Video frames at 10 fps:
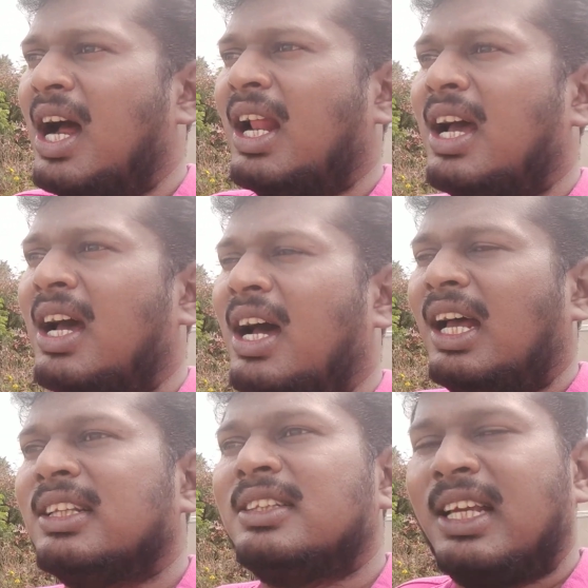ஆனால்
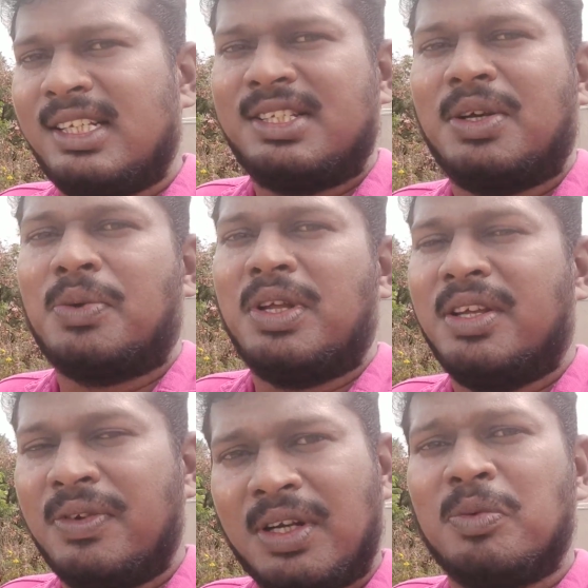அந்த தேசிய கொடியை
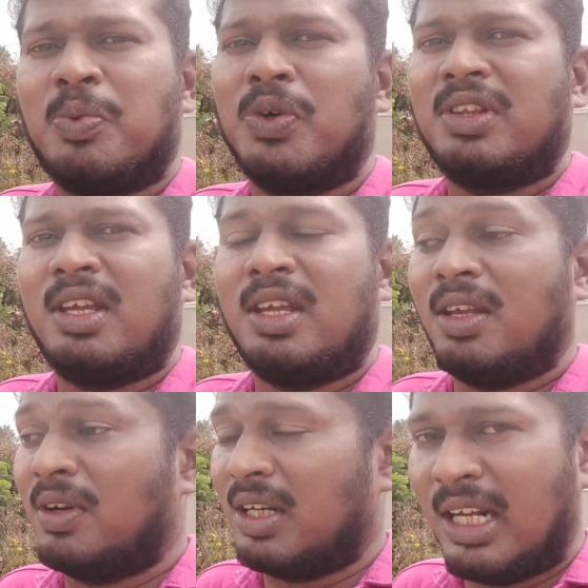இவருக்கும் போற்றி
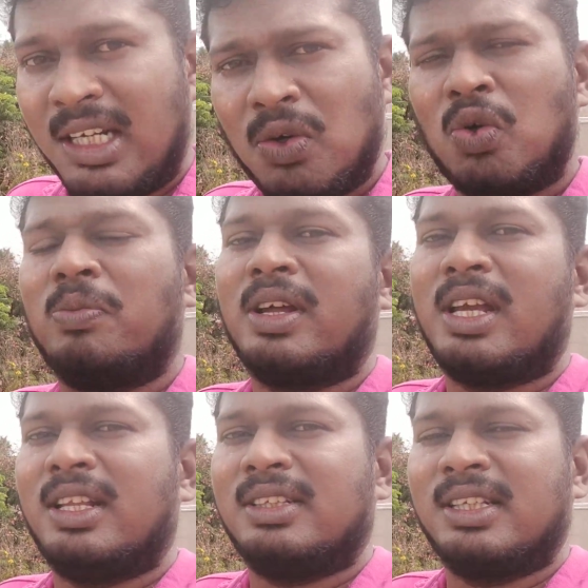இவருக்கு நல்ல ஒரு
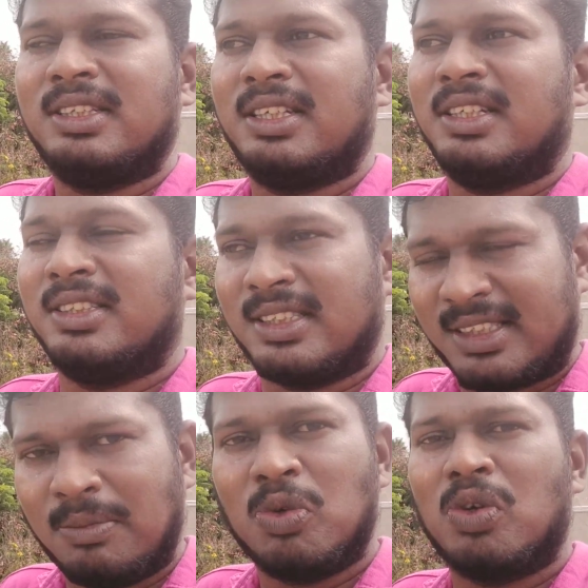மரியாதை செஞ்சு இந்த
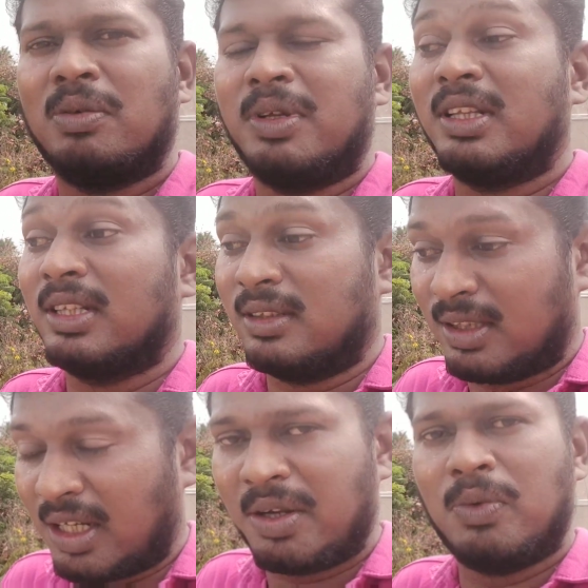சமூகம் இந்த
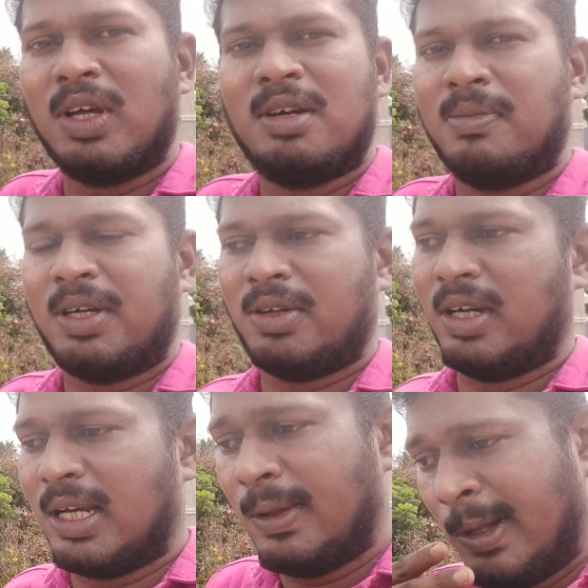திரை உலகம் மட்டும்
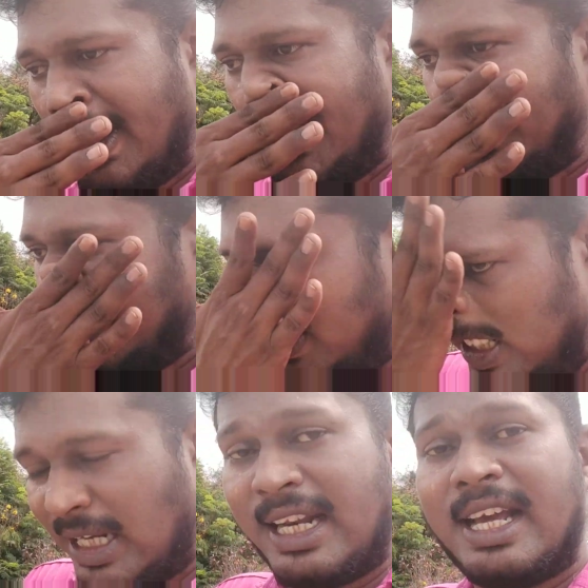இல்லை இந்த
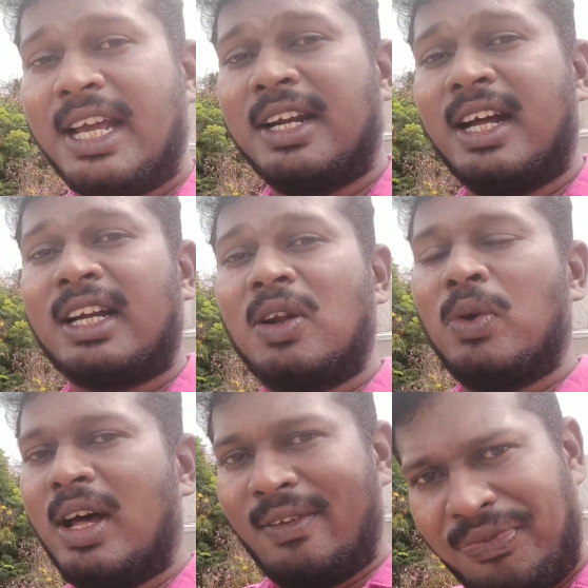ஜனநாயக நாட்டில்
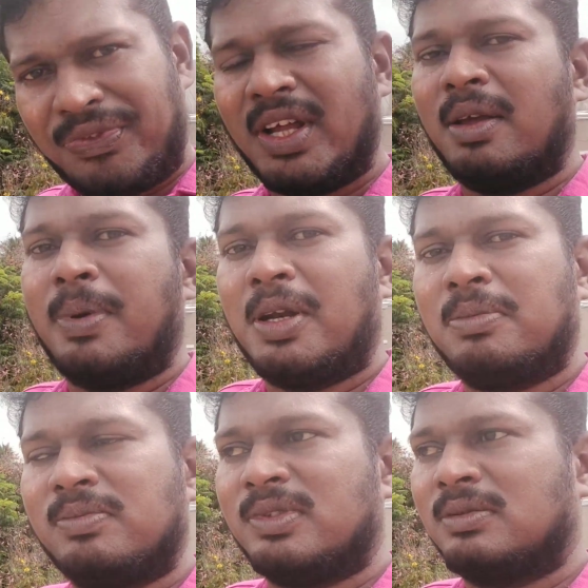உள்ள அத்தனை
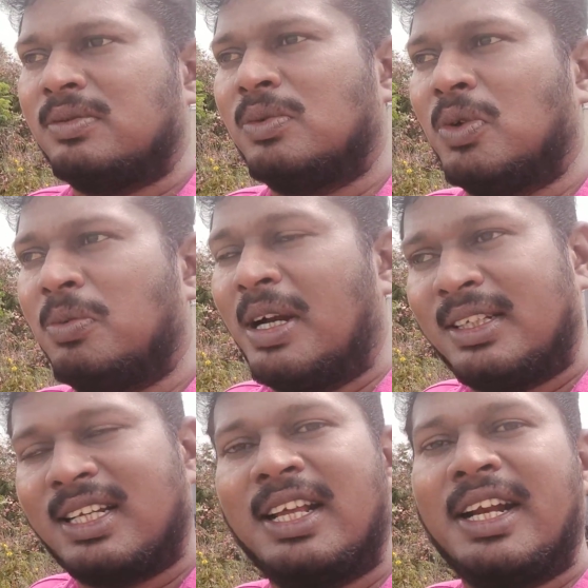பேரும் ஒரு
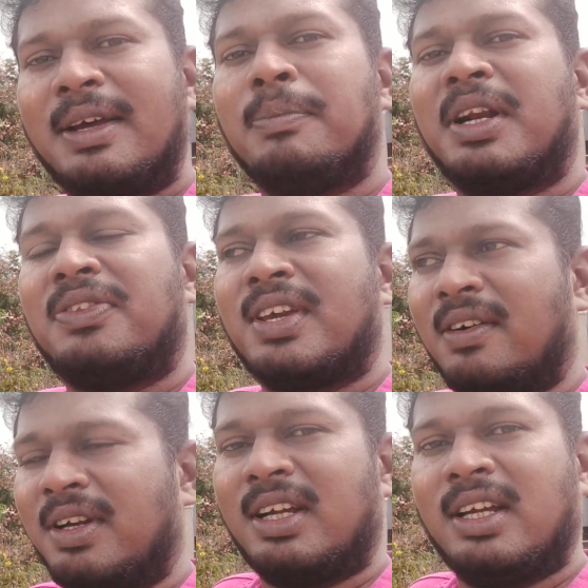மனசில் இடம் பிடித்து
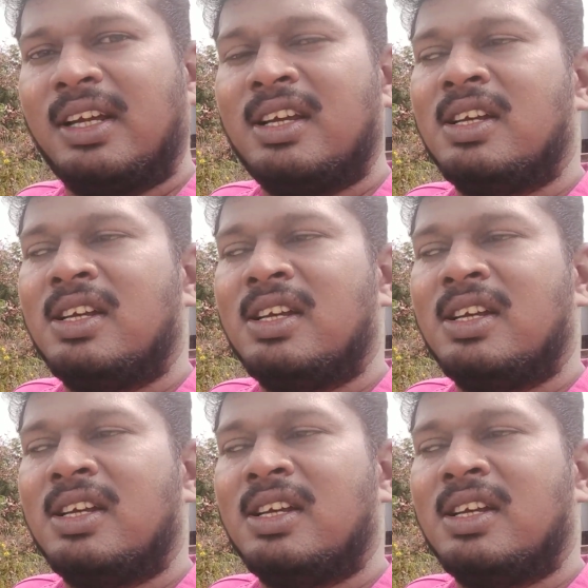அவருக்கு